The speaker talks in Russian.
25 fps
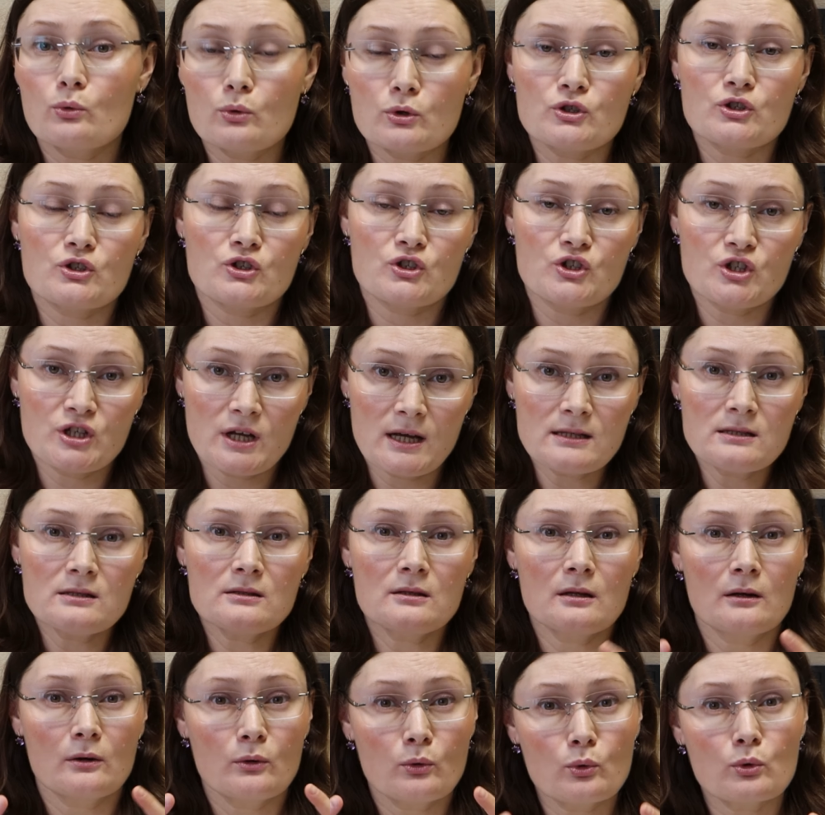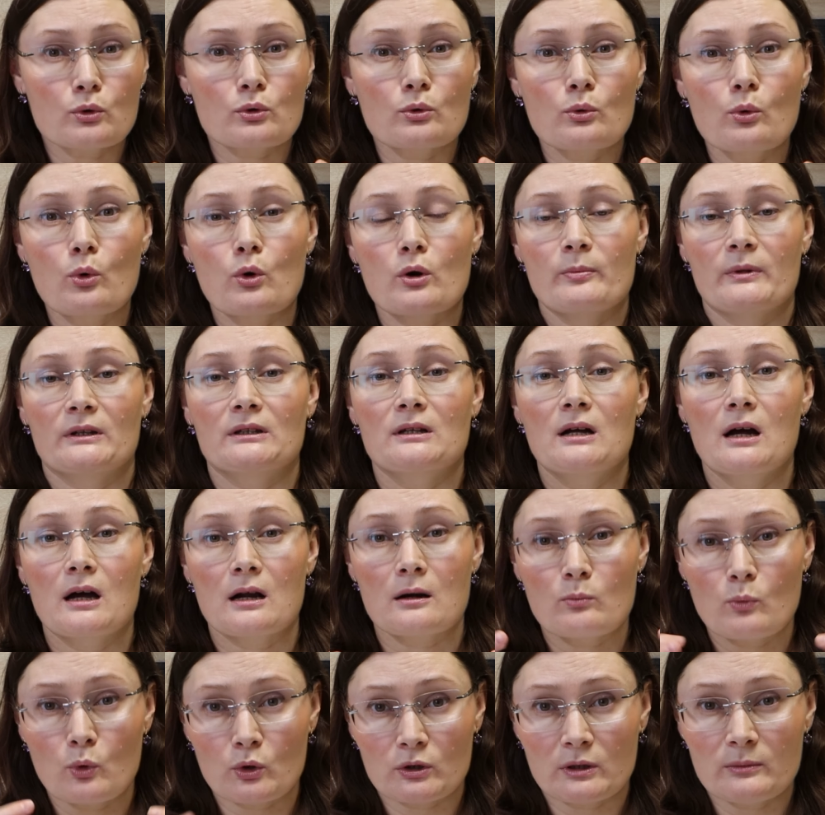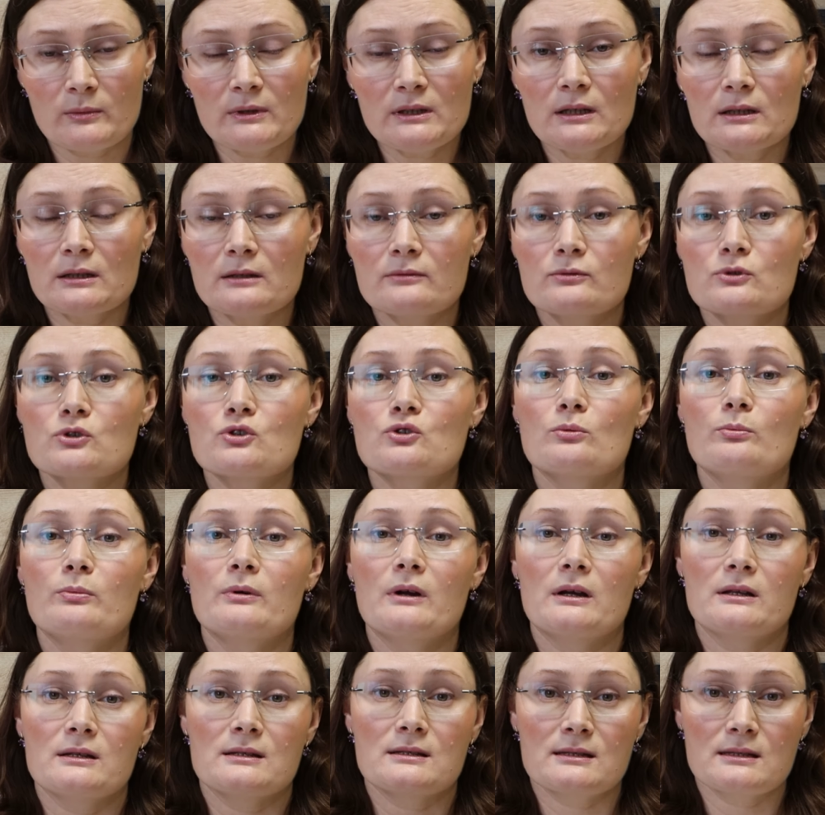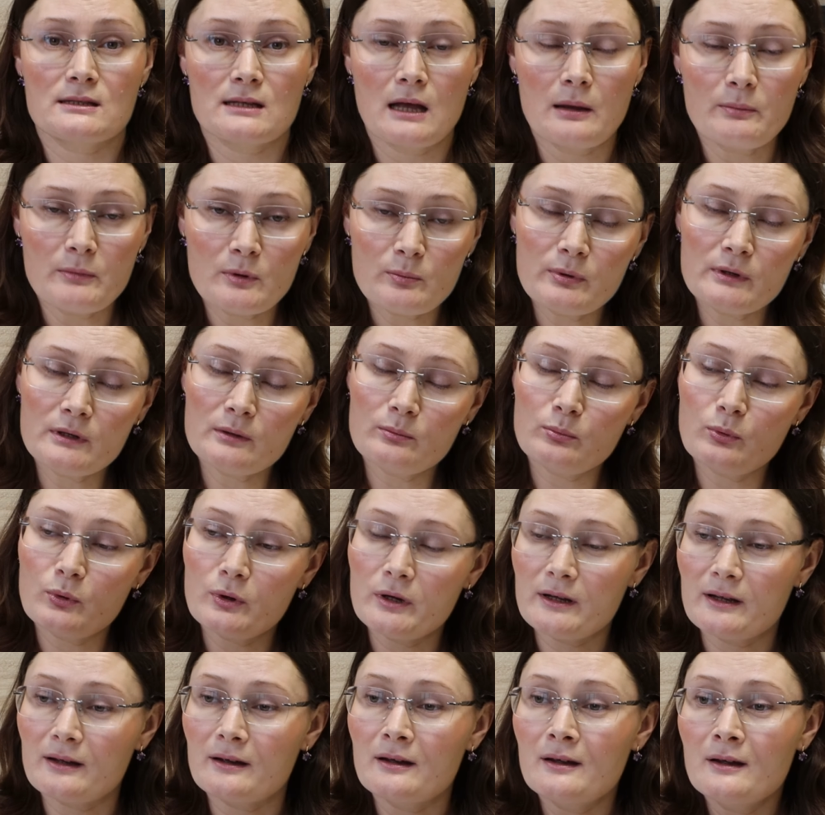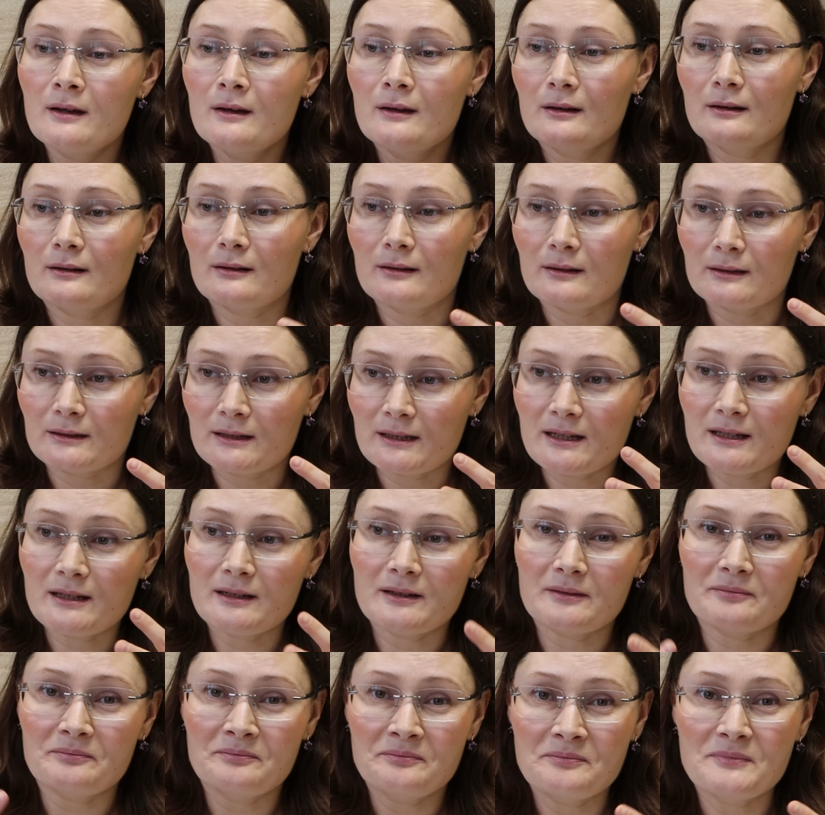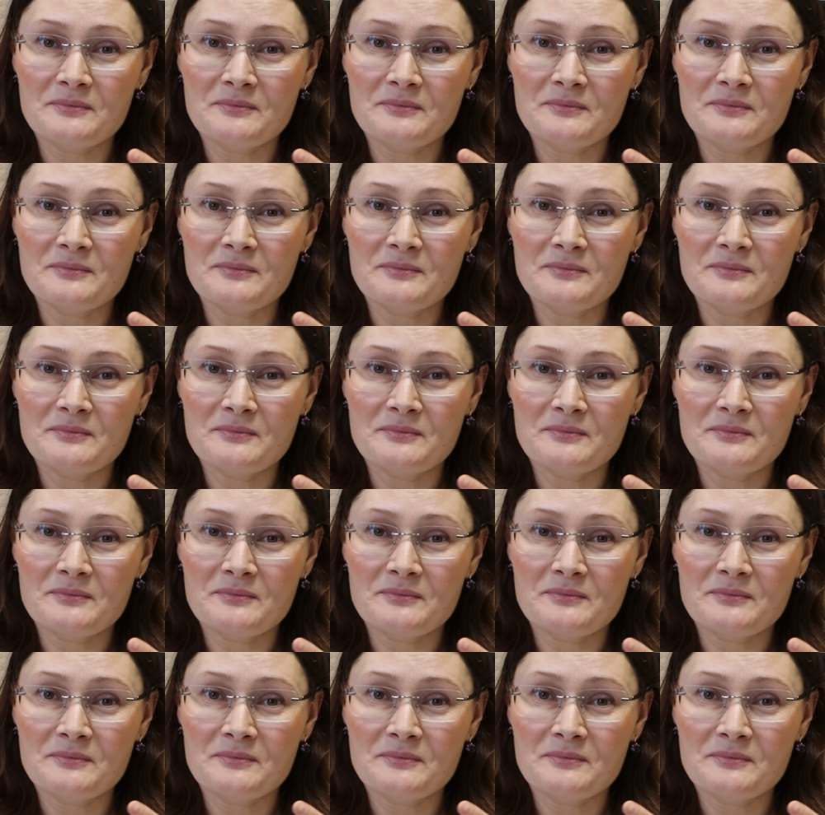очень часто кур кормят гормонами для того, чтобы они сами были более такие